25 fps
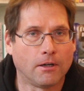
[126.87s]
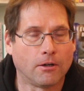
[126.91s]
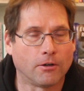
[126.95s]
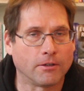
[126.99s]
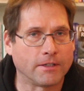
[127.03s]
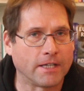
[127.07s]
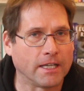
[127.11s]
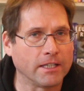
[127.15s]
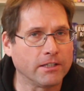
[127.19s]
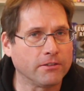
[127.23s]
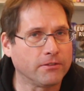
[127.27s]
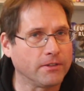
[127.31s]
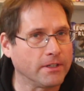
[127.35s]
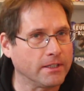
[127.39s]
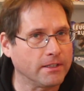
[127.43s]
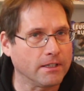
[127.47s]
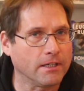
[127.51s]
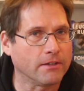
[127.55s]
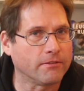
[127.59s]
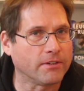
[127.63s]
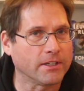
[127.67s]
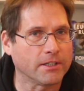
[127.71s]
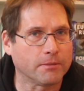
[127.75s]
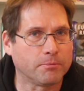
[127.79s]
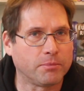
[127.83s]
Jetzt wird
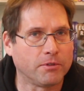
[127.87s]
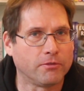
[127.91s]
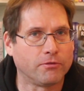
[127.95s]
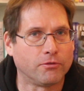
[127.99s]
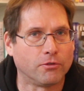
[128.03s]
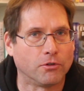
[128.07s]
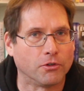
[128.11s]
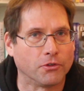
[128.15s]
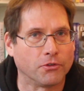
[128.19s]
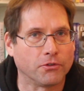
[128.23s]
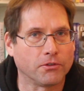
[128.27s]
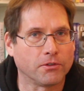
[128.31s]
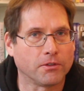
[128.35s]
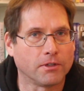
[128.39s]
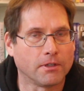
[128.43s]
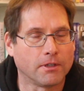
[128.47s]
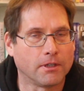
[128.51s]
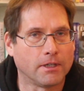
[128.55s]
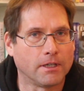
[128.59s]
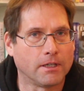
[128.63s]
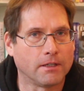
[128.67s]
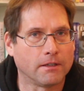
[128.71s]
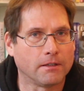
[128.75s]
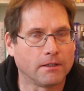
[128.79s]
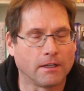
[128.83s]
ihr was bewusst,
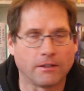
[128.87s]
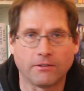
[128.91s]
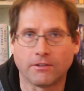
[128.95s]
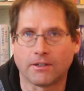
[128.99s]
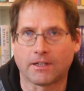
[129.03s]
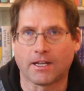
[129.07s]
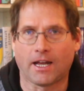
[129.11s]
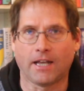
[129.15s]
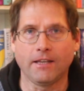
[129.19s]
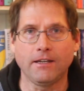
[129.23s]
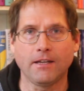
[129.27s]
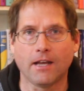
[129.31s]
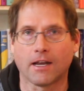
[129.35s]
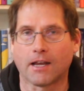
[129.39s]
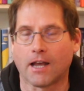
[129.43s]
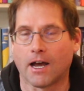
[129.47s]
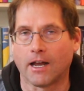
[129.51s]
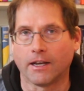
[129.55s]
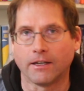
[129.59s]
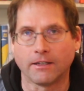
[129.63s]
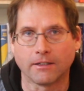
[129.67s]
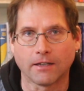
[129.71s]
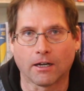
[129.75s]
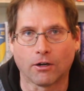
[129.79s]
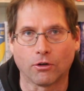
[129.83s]
denn sie kann ja gar
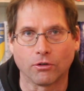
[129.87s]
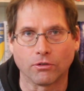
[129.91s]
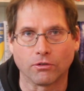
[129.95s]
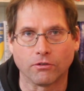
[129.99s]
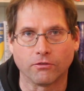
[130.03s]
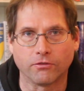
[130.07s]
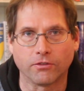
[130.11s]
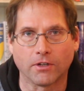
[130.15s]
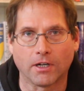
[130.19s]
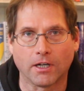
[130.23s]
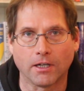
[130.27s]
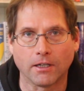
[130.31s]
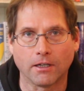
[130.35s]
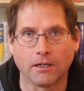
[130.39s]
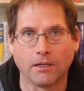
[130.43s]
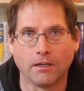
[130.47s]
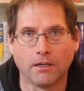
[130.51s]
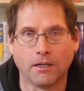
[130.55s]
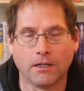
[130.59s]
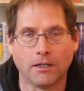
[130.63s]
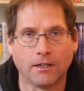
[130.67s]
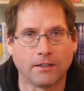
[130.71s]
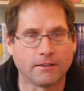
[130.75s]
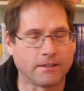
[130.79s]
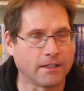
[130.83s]
nicht Auto fahren.
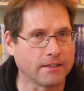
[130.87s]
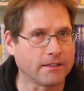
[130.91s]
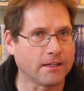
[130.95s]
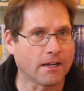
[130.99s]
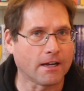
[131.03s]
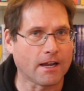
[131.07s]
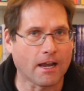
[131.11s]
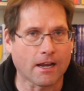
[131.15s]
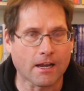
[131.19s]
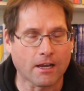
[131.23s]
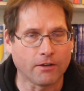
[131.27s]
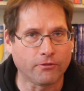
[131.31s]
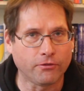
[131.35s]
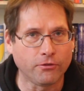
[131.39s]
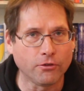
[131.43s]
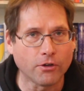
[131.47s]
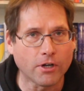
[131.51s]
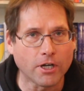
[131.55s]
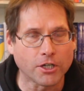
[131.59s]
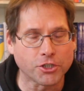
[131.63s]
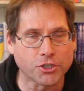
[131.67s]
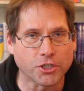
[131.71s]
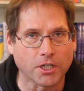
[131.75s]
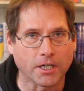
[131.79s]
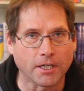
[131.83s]
Sie hat ja gar keinen
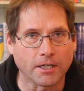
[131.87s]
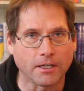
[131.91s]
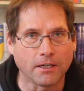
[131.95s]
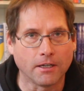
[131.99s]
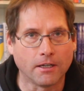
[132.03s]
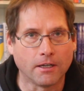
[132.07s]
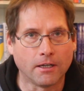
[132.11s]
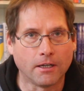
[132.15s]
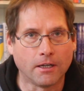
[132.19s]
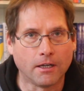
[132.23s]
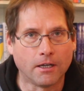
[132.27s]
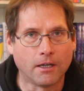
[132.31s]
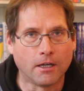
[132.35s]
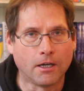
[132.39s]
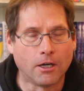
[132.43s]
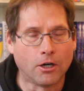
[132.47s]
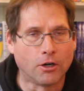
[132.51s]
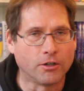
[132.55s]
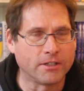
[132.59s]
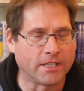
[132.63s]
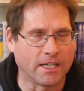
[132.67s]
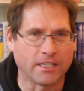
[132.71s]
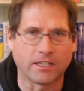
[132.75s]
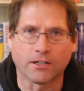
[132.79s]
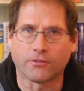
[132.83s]
Führerschein.
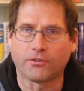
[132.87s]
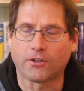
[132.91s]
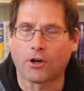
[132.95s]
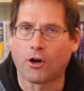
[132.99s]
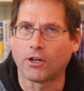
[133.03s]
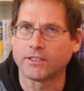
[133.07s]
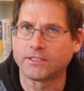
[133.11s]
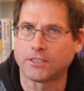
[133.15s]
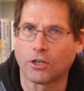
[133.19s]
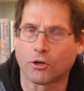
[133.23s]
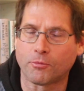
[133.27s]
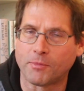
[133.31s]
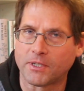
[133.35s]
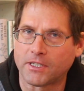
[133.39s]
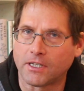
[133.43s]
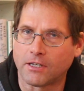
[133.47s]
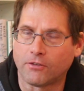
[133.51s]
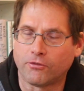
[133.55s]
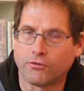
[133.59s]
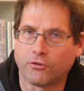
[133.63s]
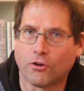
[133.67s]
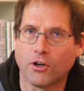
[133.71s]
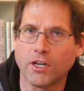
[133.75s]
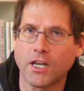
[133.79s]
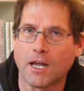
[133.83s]
Und die ältere Frau hat sie auch mit ihrem
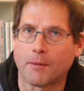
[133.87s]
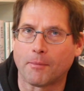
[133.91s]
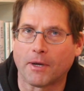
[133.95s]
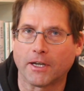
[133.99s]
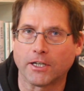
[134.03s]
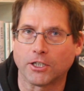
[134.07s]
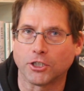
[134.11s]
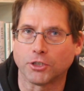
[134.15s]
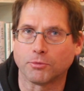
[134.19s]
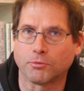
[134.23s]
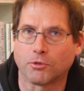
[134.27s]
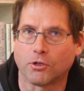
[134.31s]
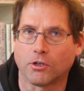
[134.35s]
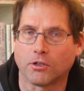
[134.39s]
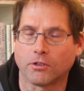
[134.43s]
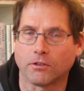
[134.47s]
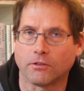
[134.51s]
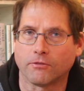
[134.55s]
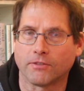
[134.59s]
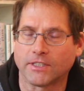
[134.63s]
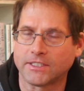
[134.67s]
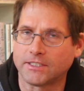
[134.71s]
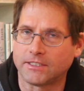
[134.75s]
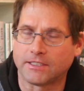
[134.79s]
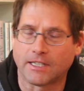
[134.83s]
Vornamen angesprochen,
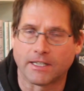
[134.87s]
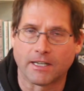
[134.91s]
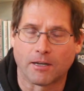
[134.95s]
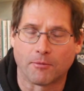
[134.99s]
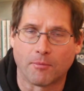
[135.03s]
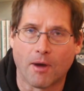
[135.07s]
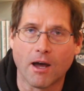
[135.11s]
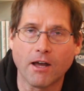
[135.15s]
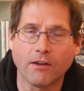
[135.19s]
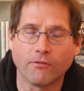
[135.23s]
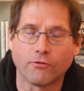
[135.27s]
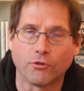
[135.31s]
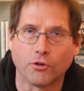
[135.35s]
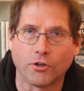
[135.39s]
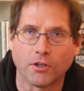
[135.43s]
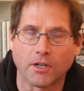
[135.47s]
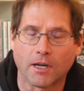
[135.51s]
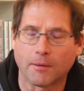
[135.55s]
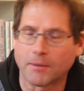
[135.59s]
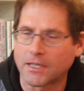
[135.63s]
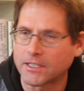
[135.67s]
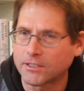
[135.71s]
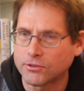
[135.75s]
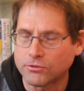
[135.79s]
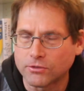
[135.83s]
was sie dann da machen würde,
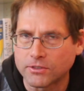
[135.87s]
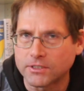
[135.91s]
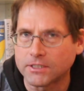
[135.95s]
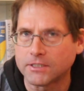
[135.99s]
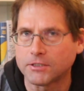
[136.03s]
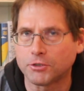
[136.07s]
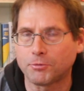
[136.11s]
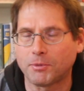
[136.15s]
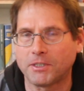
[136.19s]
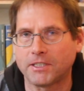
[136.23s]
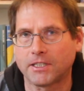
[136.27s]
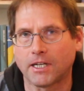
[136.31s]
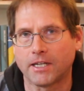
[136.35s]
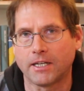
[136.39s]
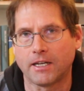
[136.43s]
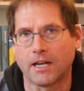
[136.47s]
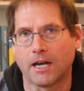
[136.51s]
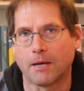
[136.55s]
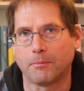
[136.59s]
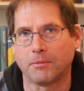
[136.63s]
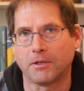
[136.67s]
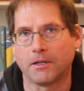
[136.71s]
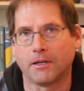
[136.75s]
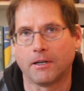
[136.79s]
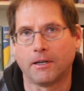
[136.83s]
aber das tut sie später späterhin
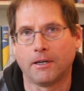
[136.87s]
ab.